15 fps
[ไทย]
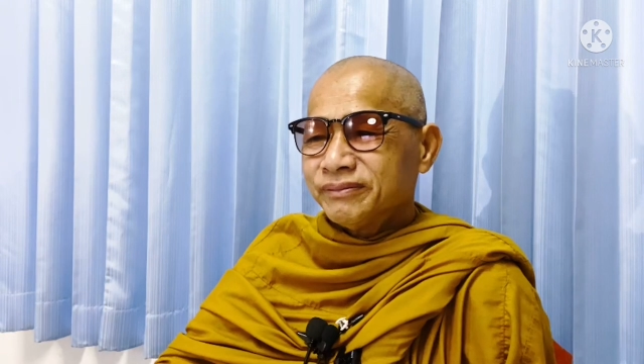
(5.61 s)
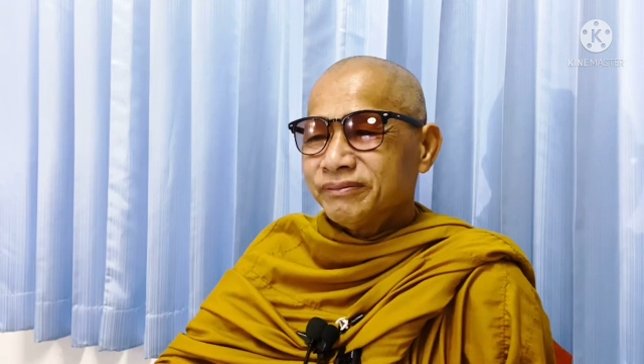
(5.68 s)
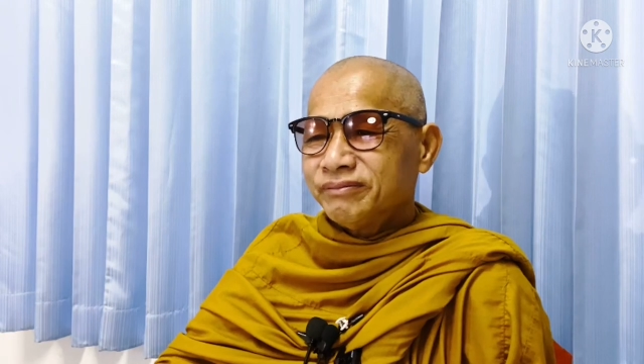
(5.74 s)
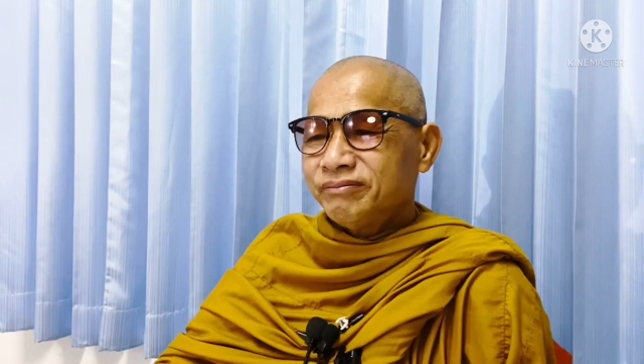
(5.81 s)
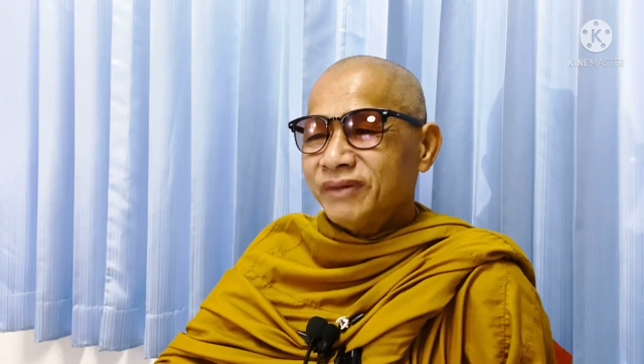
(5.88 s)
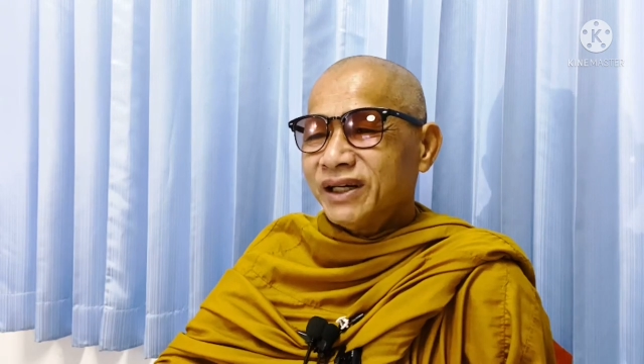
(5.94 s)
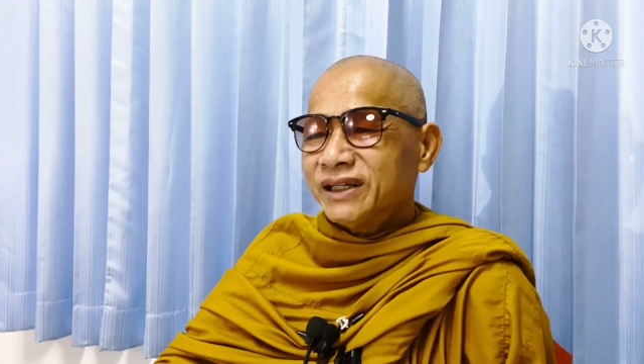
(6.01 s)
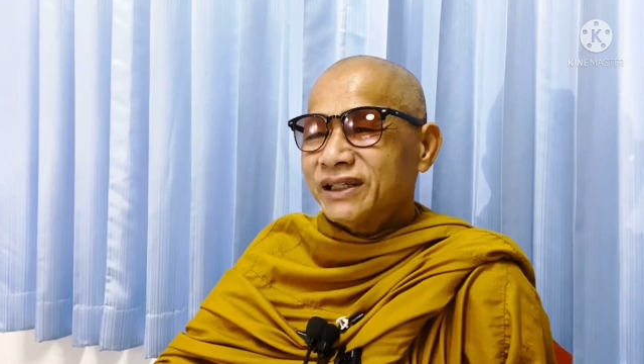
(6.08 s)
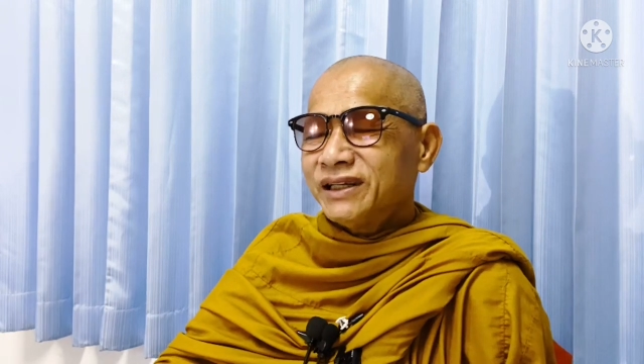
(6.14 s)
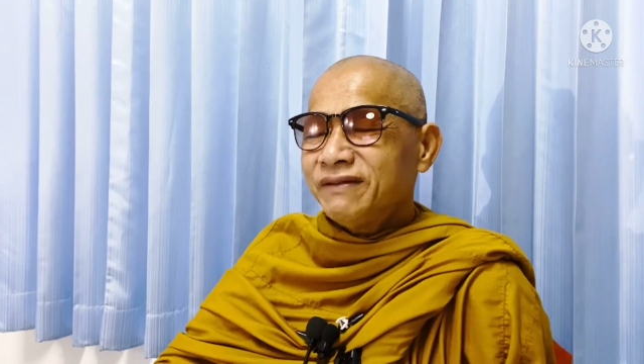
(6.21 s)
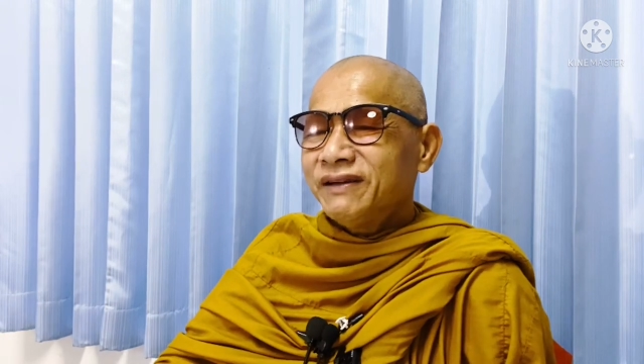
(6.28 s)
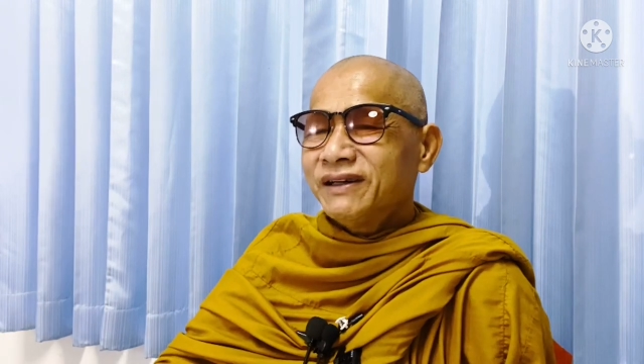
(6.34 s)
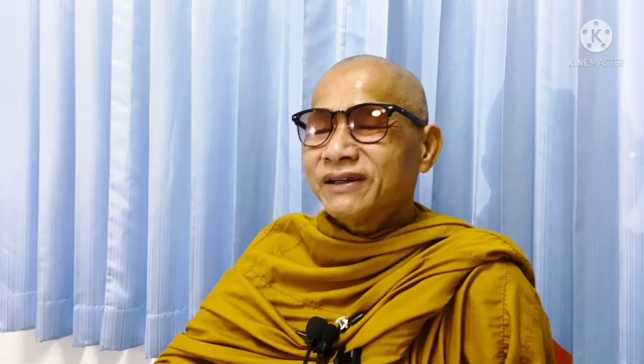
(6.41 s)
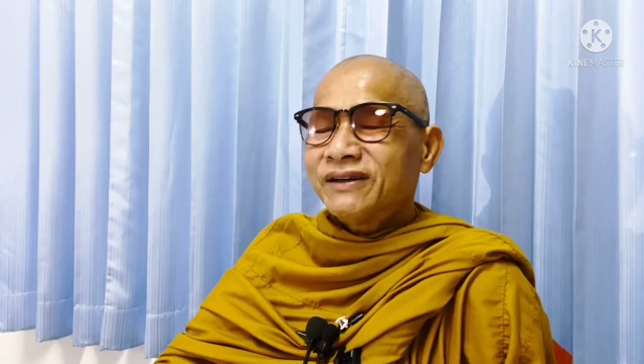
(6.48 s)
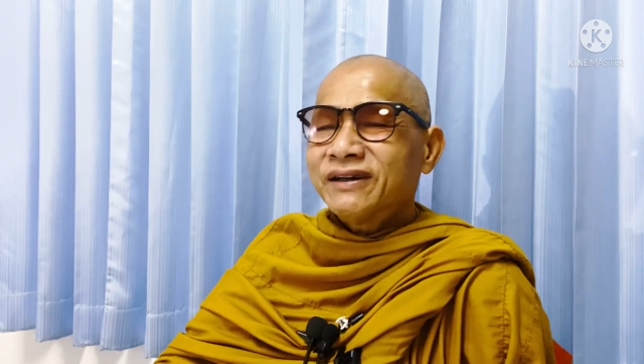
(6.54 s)
เมื่อกับชีวิต
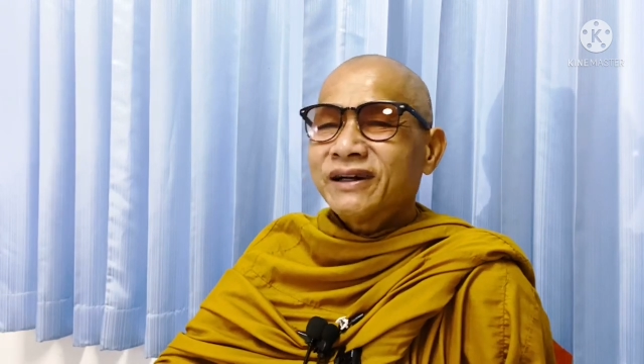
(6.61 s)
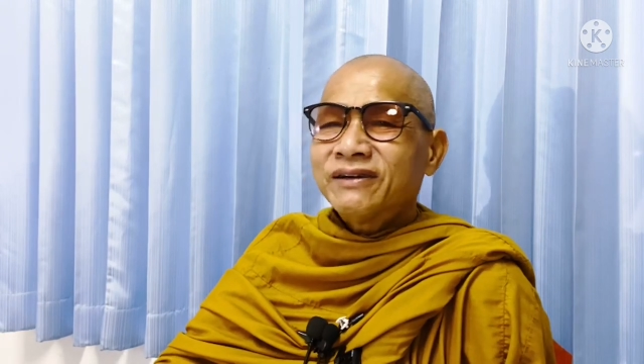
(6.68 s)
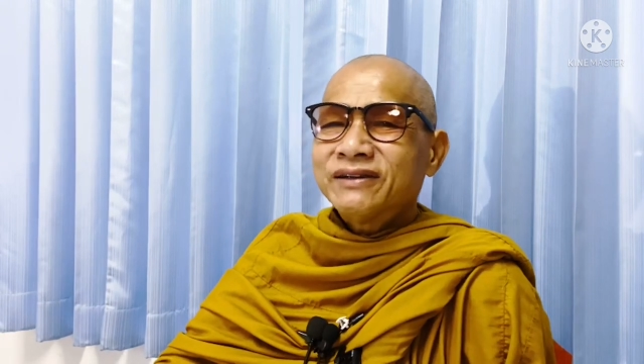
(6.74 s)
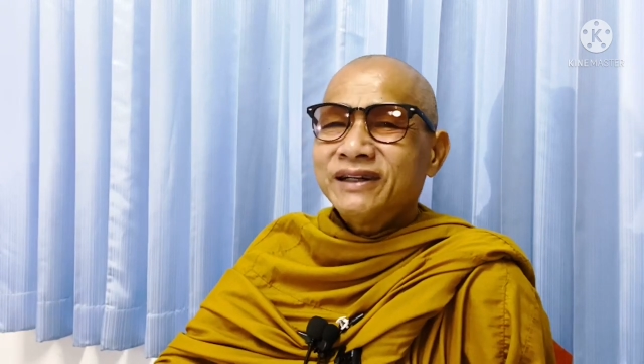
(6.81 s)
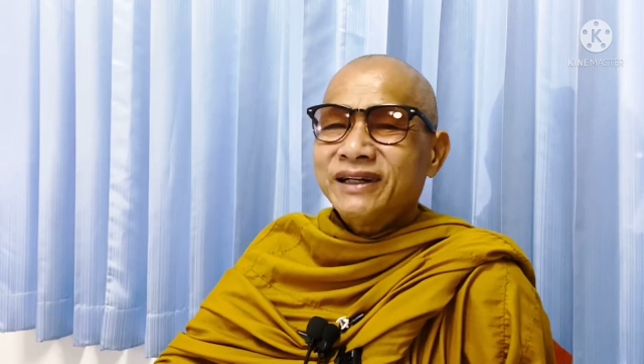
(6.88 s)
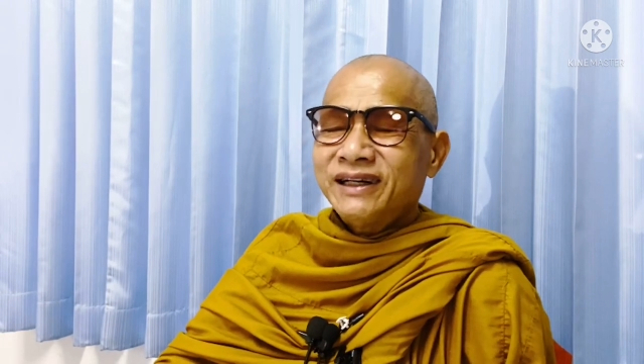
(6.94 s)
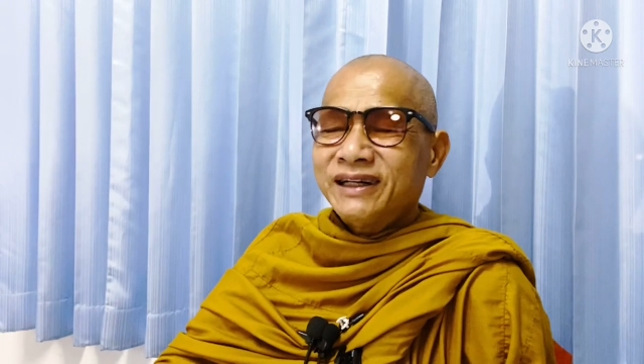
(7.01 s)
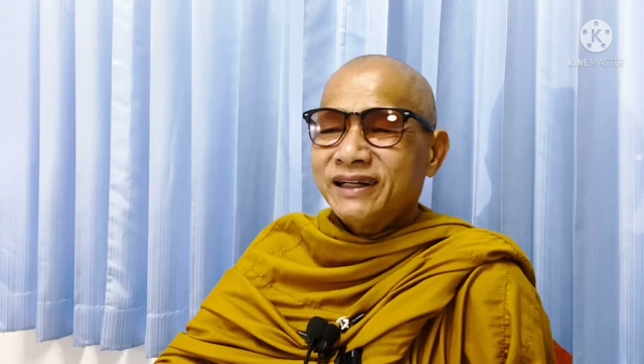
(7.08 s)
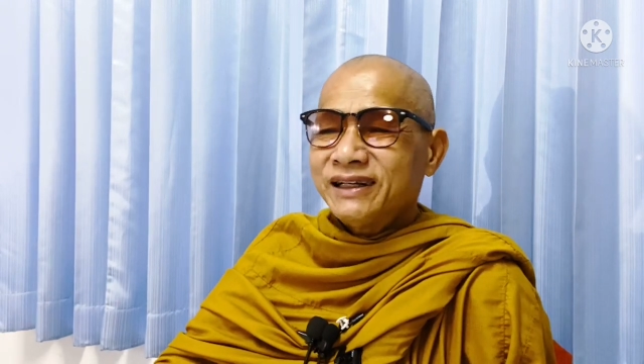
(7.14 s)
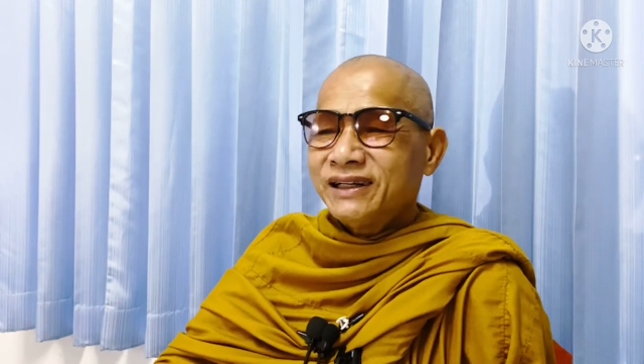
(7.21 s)
ของเราเนี่ย